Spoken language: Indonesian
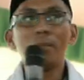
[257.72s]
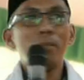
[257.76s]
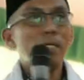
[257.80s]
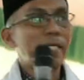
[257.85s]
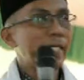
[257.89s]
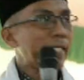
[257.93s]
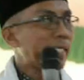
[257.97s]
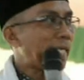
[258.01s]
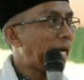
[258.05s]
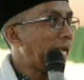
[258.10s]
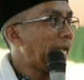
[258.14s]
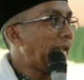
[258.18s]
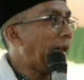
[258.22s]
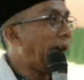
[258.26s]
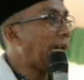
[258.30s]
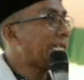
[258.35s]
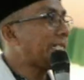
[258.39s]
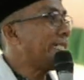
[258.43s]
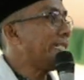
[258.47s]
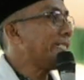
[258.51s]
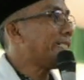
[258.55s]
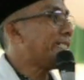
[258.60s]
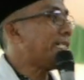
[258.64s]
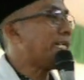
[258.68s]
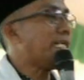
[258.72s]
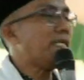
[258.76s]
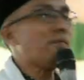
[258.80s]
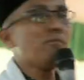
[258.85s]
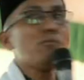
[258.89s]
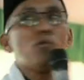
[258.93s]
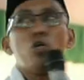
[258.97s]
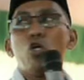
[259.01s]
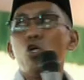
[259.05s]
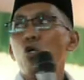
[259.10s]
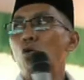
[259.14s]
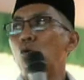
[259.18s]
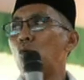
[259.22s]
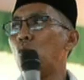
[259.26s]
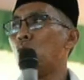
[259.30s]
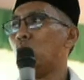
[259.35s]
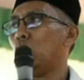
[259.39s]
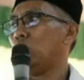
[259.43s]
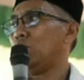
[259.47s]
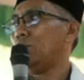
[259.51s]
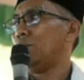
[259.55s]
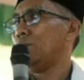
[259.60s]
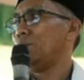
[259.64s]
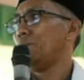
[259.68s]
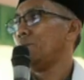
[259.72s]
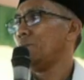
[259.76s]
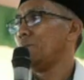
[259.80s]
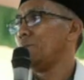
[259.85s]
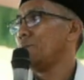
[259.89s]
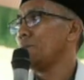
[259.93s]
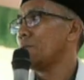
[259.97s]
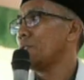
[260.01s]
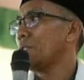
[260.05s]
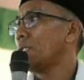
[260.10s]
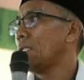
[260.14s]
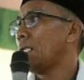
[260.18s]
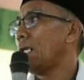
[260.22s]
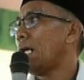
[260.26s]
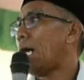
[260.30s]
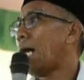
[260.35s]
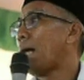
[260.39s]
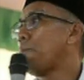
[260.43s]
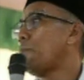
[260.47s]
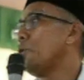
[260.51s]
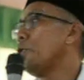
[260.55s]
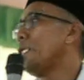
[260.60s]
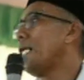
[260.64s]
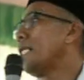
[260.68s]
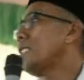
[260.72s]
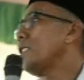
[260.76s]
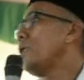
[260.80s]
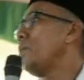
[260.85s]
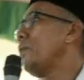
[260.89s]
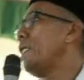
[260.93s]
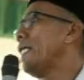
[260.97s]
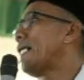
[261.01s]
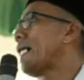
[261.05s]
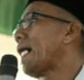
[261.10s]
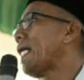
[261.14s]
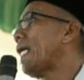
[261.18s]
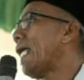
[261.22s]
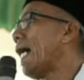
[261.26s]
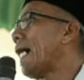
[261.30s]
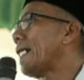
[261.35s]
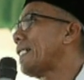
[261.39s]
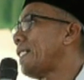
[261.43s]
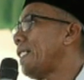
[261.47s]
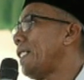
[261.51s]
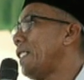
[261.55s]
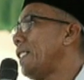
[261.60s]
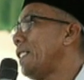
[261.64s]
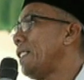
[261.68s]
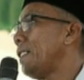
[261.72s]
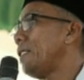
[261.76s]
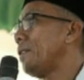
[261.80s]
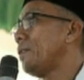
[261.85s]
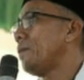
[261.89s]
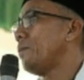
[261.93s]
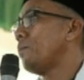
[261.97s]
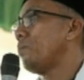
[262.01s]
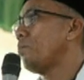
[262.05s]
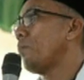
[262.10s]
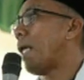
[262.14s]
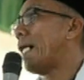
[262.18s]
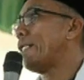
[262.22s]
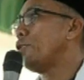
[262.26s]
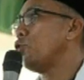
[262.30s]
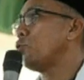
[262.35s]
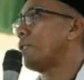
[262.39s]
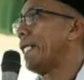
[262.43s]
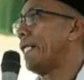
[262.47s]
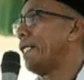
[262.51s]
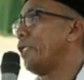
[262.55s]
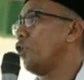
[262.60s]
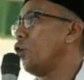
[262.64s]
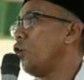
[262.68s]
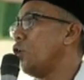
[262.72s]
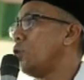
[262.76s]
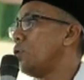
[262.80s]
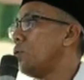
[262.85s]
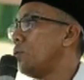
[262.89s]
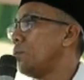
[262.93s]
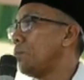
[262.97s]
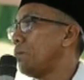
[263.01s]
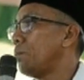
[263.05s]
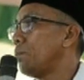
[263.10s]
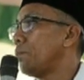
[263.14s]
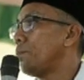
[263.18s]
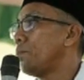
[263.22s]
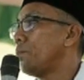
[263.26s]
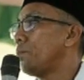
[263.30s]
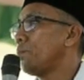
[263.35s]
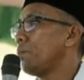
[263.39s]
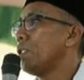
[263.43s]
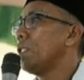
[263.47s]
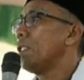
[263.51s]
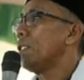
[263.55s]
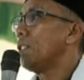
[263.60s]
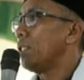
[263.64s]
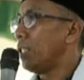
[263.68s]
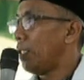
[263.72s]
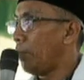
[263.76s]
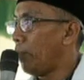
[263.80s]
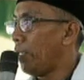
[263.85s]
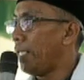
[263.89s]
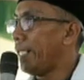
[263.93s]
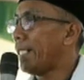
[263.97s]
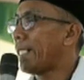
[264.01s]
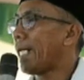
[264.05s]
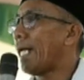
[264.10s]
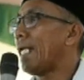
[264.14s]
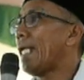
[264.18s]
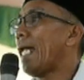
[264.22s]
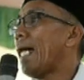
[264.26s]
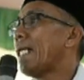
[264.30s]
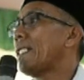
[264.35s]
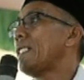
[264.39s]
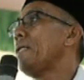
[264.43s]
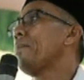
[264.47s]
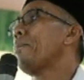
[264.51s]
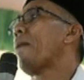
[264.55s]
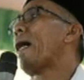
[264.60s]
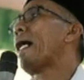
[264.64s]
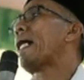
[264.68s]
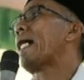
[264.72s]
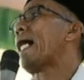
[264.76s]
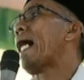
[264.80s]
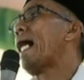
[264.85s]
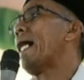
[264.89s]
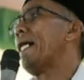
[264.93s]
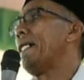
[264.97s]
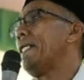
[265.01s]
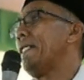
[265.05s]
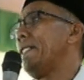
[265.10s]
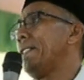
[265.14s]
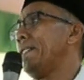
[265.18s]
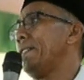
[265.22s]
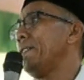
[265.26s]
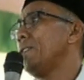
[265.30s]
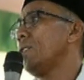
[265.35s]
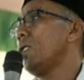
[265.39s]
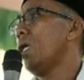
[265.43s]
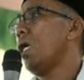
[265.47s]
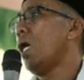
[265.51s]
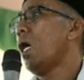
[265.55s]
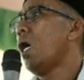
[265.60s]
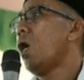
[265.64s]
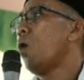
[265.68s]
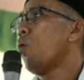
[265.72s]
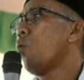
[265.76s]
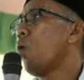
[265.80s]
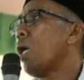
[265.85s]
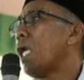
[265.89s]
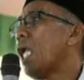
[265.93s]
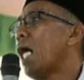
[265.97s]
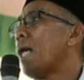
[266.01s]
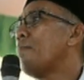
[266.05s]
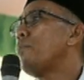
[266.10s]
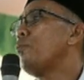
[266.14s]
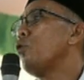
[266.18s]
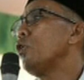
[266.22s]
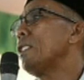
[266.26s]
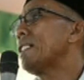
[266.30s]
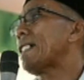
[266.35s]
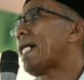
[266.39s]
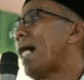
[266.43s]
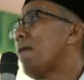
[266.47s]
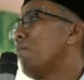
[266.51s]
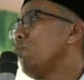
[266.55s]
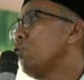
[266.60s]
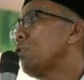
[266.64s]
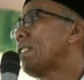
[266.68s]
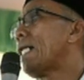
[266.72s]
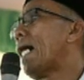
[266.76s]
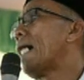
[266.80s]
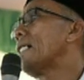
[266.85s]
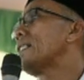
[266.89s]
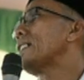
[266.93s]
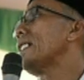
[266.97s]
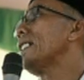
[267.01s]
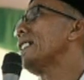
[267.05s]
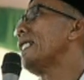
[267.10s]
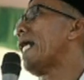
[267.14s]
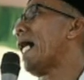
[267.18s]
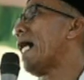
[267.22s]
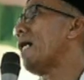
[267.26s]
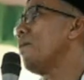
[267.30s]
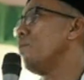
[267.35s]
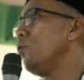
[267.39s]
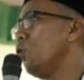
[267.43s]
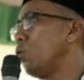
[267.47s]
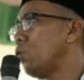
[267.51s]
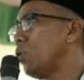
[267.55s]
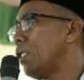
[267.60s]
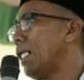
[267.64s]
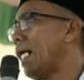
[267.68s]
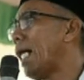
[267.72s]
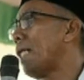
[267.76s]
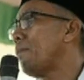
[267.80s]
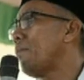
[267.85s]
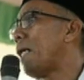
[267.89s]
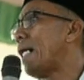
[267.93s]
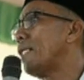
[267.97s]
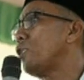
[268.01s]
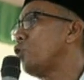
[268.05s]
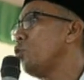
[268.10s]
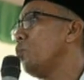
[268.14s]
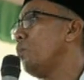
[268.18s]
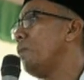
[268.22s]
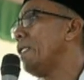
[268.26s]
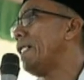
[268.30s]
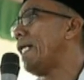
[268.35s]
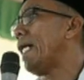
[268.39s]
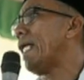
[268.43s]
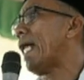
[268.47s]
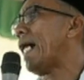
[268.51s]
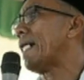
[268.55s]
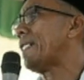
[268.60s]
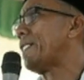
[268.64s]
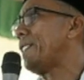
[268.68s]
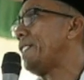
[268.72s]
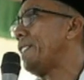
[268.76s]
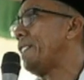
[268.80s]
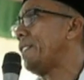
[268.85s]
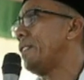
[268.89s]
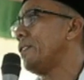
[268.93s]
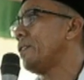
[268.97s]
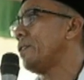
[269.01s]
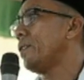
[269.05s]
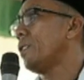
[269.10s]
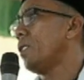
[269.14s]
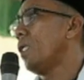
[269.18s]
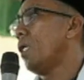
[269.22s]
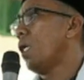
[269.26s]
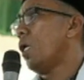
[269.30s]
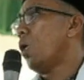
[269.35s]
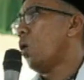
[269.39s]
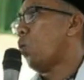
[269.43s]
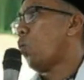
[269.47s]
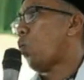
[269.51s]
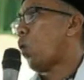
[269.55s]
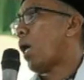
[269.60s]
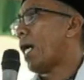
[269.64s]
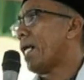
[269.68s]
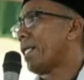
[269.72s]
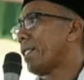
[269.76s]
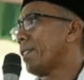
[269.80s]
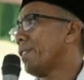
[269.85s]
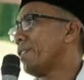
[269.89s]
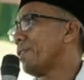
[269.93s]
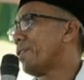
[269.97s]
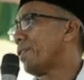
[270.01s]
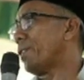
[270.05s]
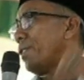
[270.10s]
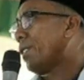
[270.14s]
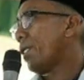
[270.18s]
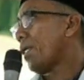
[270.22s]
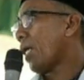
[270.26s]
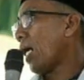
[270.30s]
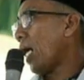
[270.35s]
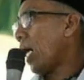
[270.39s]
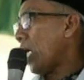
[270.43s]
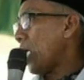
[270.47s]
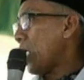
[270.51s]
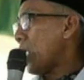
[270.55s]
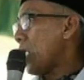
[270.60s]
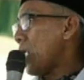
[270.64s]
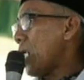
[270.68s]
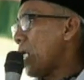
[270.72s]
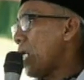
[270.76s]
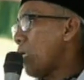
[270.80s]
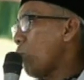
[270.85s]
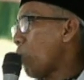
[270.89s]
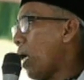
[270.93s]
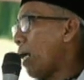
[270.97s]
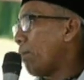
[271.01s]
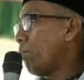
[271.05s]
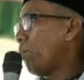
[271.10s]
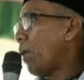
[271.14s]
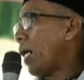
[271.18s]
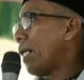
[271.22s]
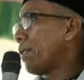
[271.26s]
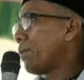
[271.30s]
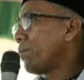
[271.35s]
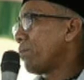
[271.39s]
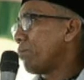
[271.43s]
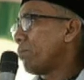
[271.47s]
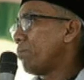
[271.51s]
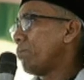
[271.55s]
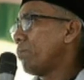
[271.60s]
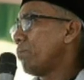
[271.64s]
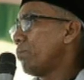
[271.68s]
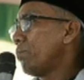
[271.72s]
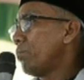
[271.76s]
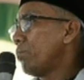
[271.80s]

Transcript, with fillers: dibelikan laki terimu apa yang dibelikan laki baju tedok dibelikan laki pakai walaupun kamu tak senang bu dengan baju belian laki warna terjerah wabang